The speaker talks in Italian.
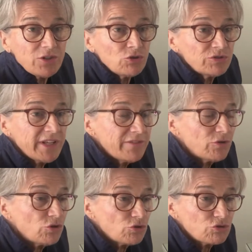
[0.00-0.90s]
non
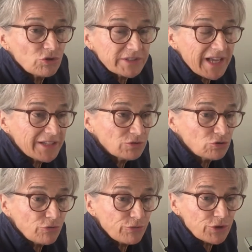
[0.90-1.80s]
devono soltanto
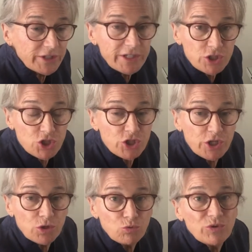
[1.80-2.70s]

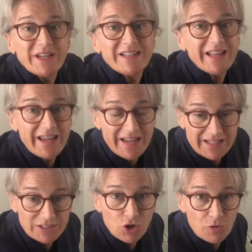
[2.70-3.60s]
fornirci un'idea
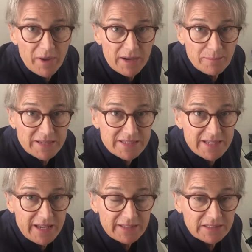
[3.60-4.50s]
di com'è il
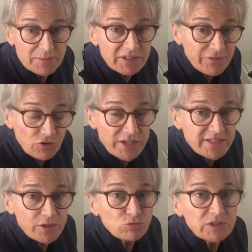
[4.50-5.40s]
paziente, ma devono essere
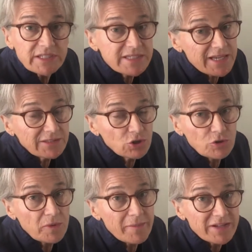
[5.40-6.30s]
utilizzate come
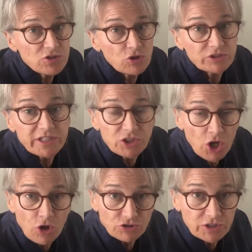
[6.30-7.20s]
mezzo
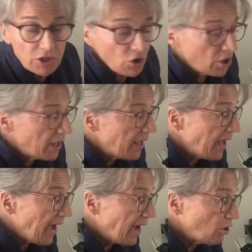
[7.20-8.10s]
diagnostico
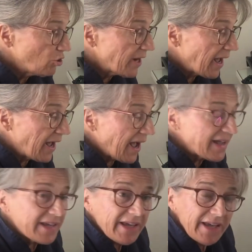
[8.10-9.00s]
allora
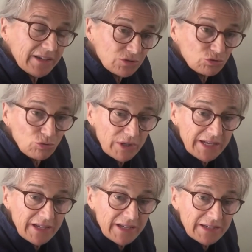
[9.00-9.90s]
anche
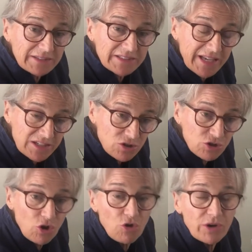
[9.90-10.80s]
sulla
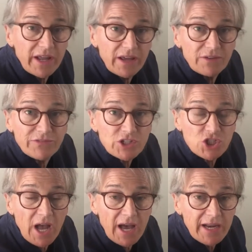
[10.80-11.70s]
scansione
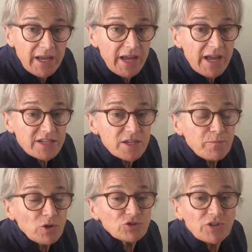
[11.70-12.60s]
facciale si
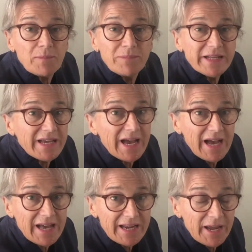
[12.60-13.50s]
possono
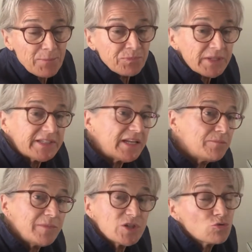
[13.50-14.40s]
applicare delle
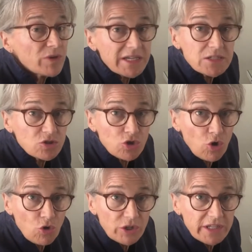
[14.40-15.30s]

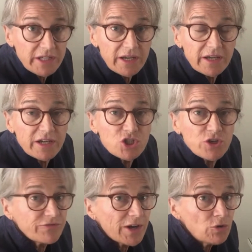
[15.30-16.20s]
misurazioni eh,
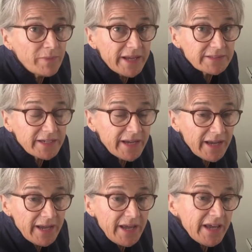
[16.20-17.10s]
cefalometriche
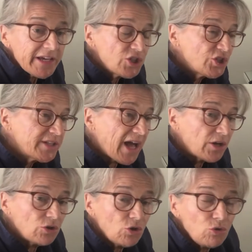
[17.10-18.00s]
che ci
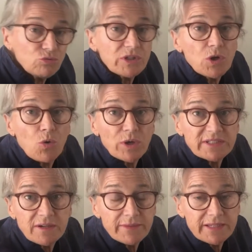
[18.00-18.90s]
danno un
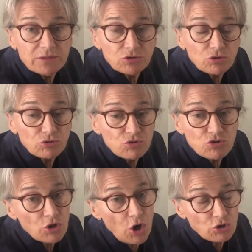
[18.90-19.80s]
inquadramento
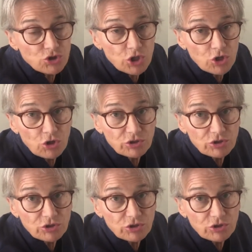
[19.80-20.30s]
nosologico